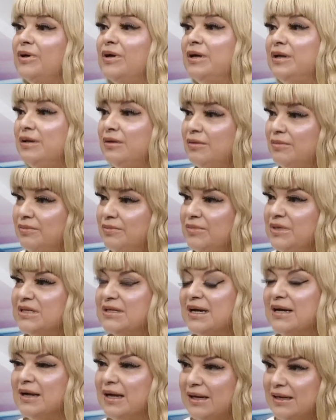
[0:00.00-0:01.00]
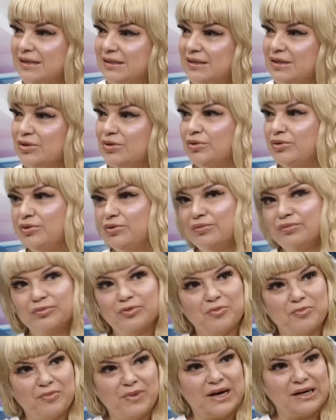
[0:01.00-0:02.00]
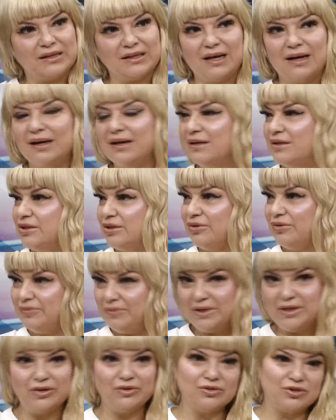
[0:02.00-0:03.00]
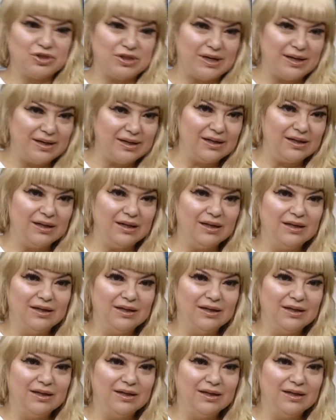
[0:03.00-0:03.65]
en todos mis canales de YouTube o Marta Lledó Video Channel